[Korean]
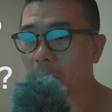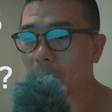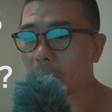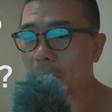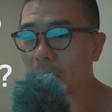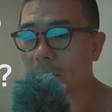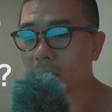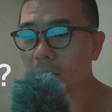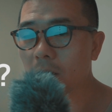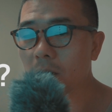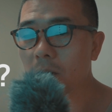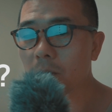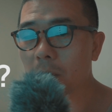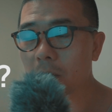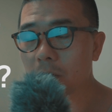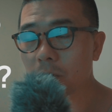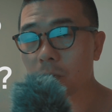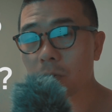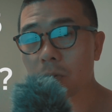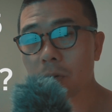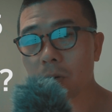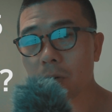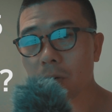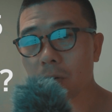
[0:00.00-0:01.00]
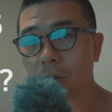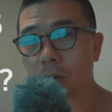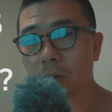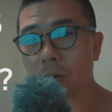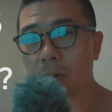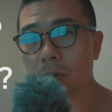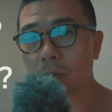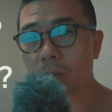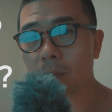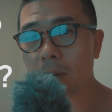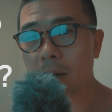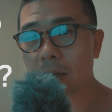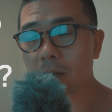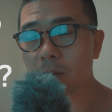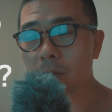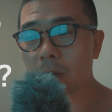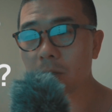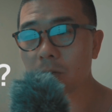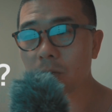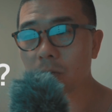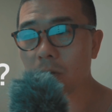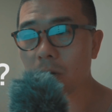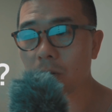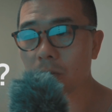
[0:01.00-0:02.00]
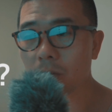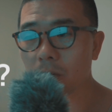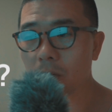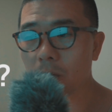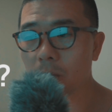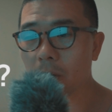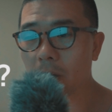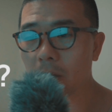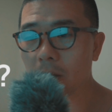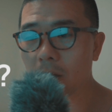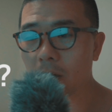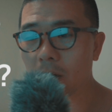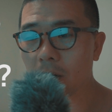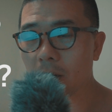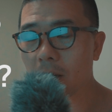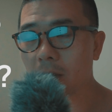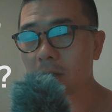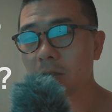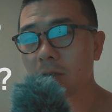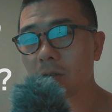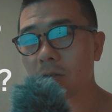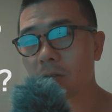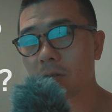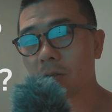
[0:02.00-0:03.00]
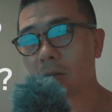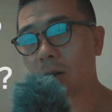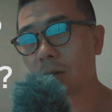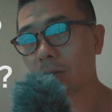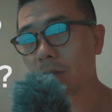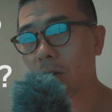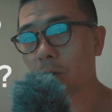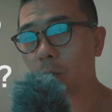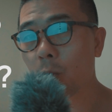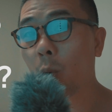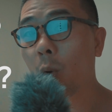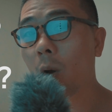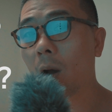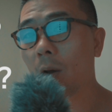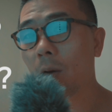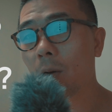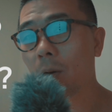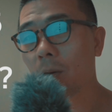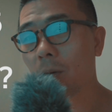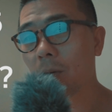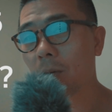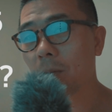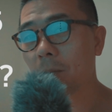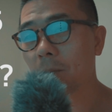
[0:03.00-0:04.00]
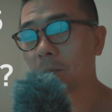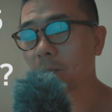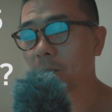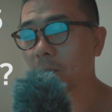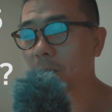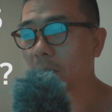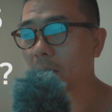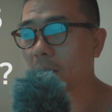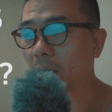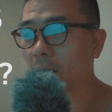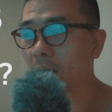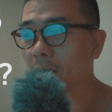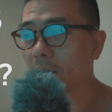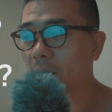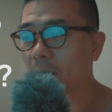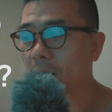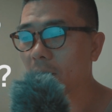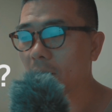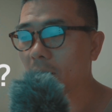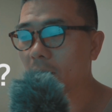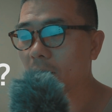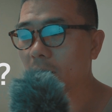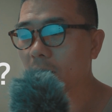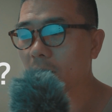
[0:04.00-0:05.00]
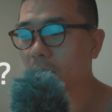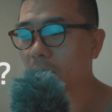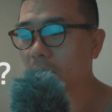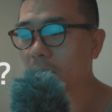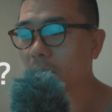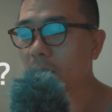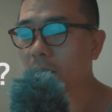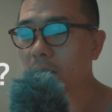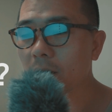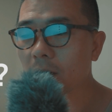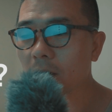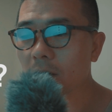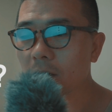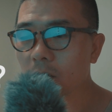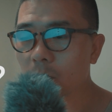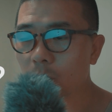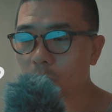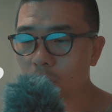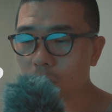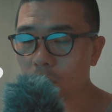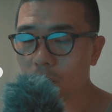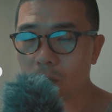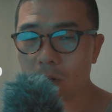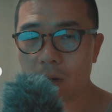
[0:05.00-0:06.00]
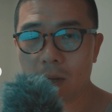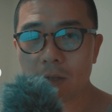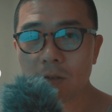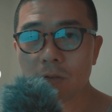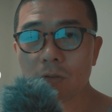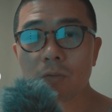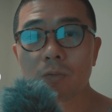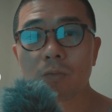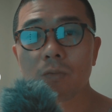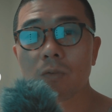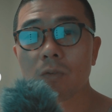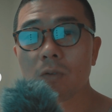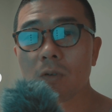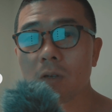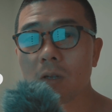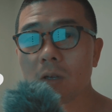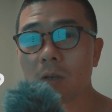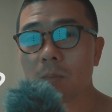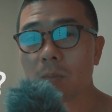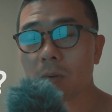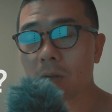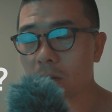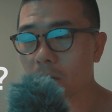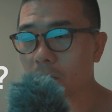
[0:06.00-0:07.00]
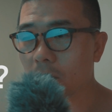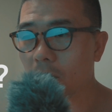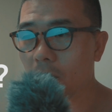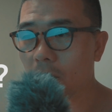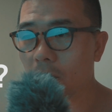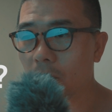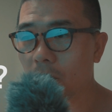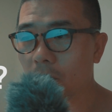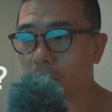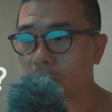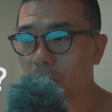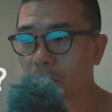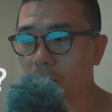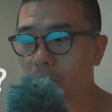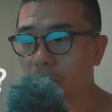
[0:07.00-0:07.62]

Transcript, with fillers: 바디는 만족해요. 바디 만족하고 넘어왔다가 렌즈에서 살살 녹아요. 일단 기본적으로 렌즈군들이 비싸요.